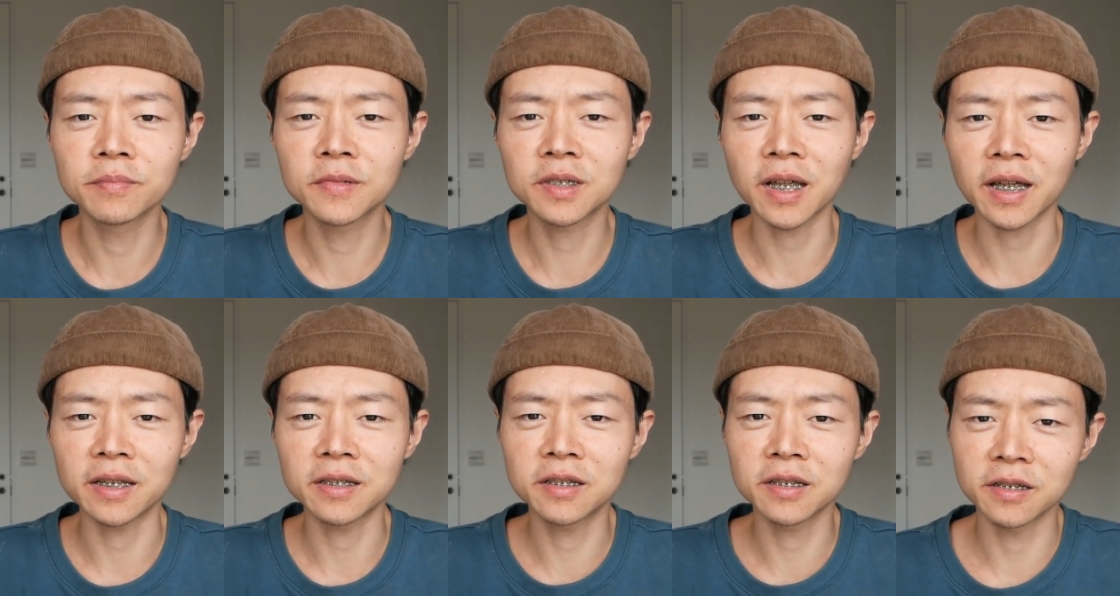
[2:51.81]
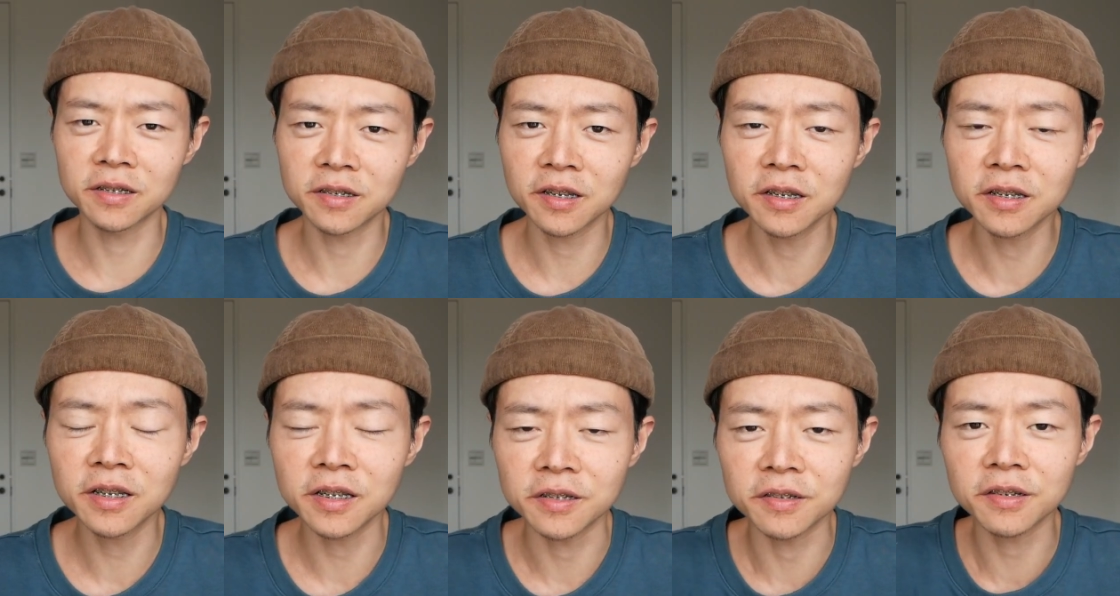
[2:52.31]
在这个
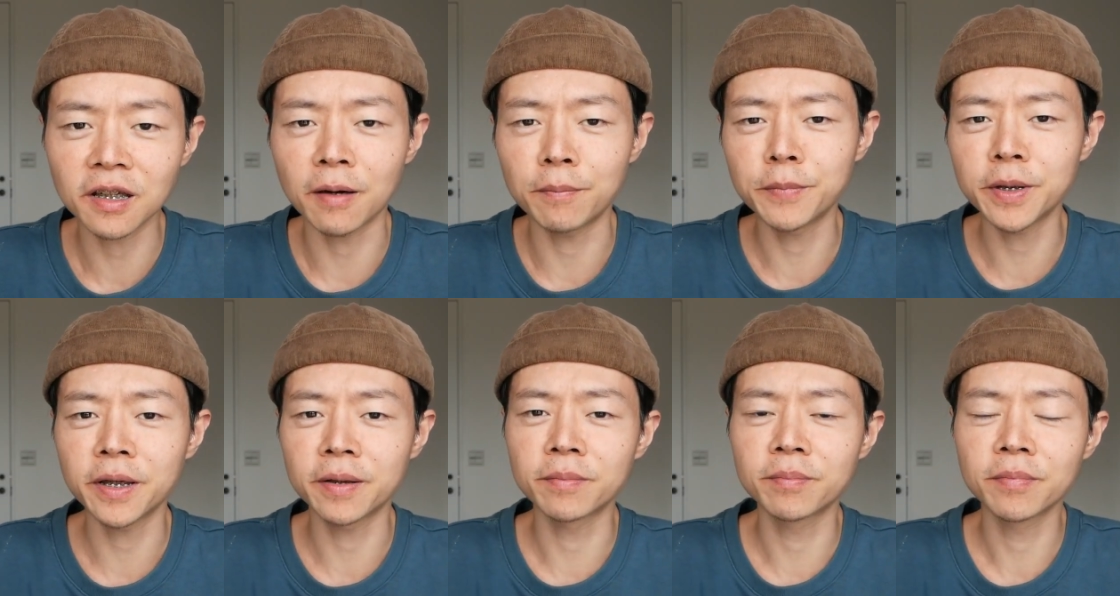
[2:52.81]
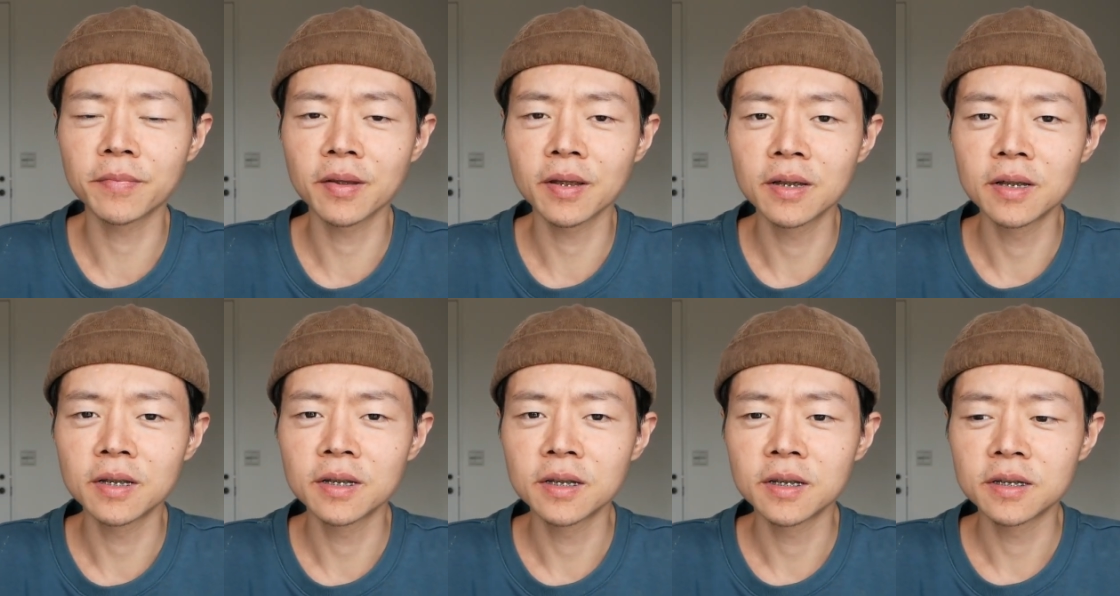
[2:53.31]
身体上面，
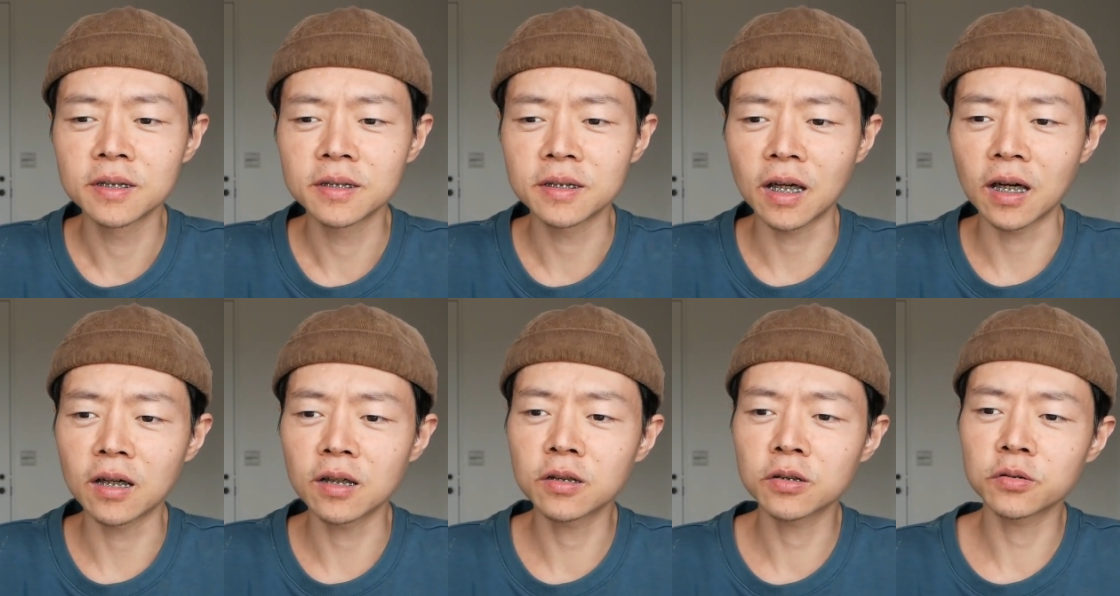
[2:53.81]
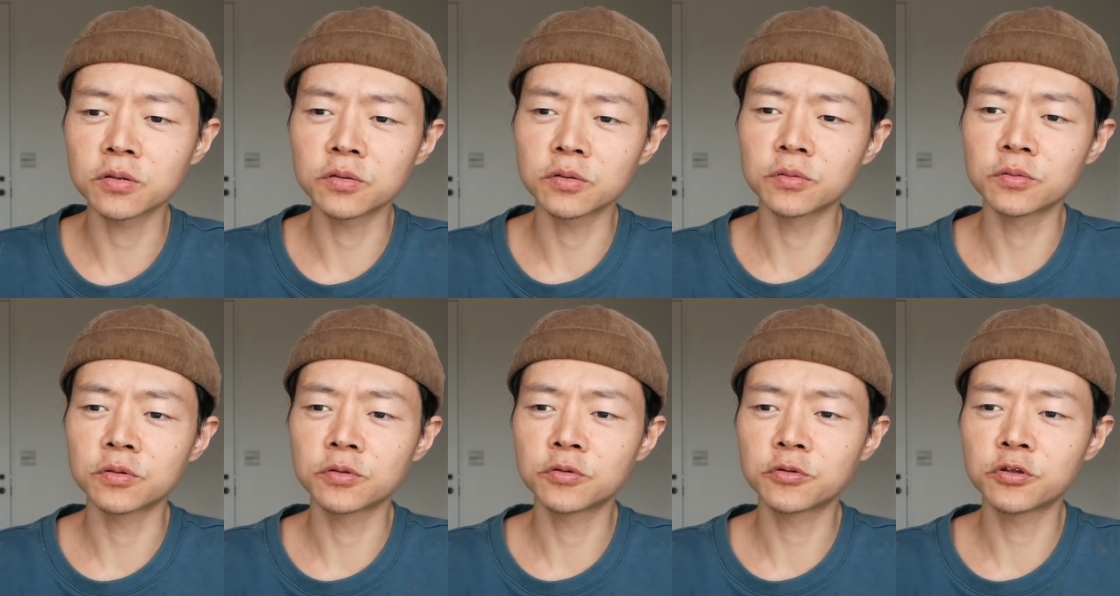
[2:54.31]
然
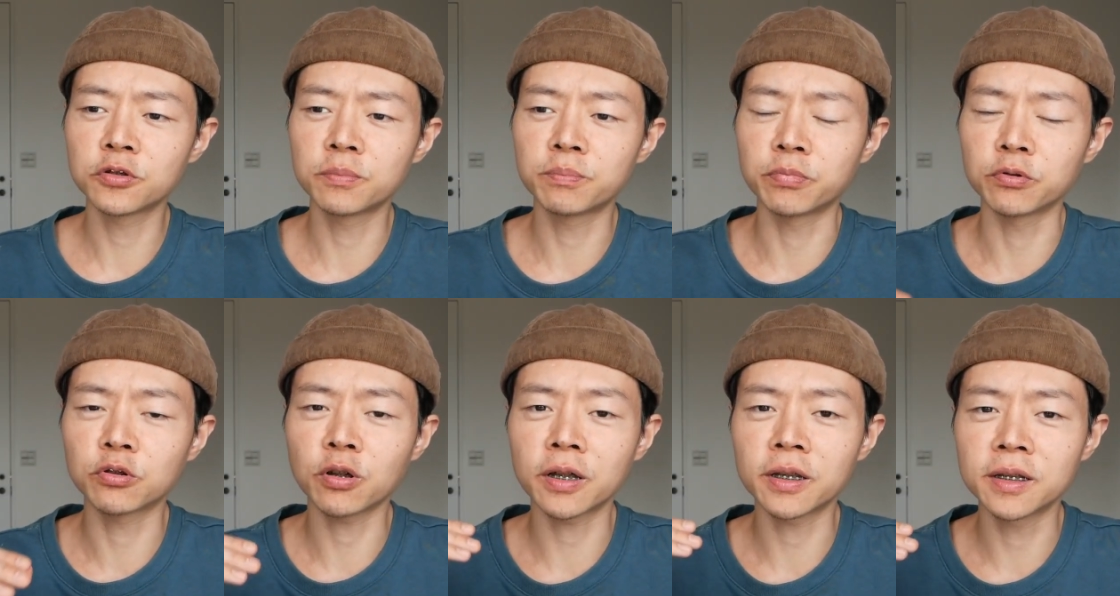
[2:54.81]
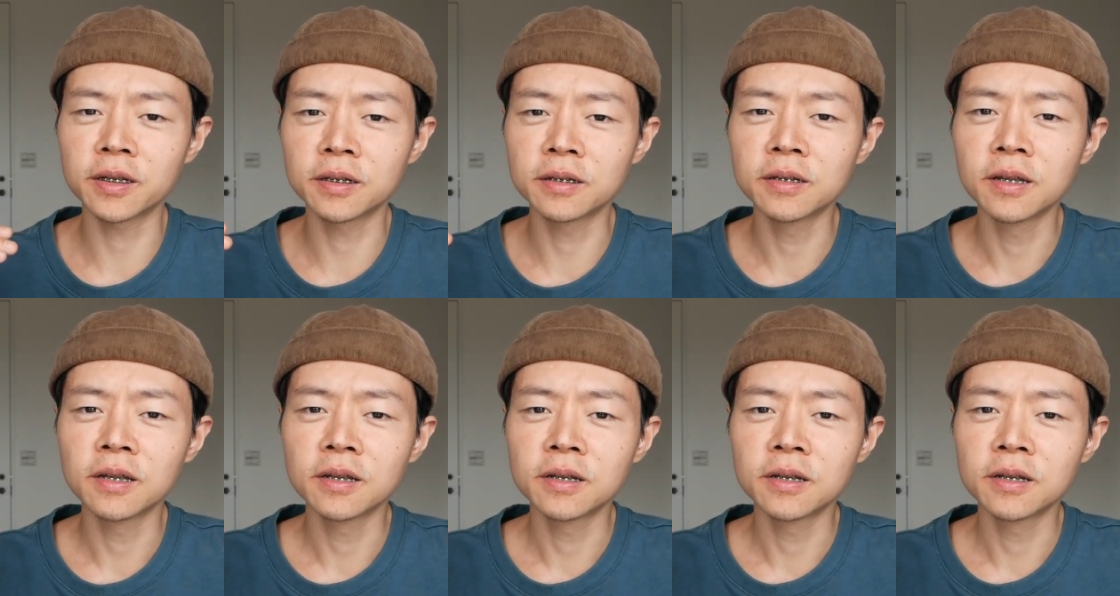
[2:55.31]
后去不断的。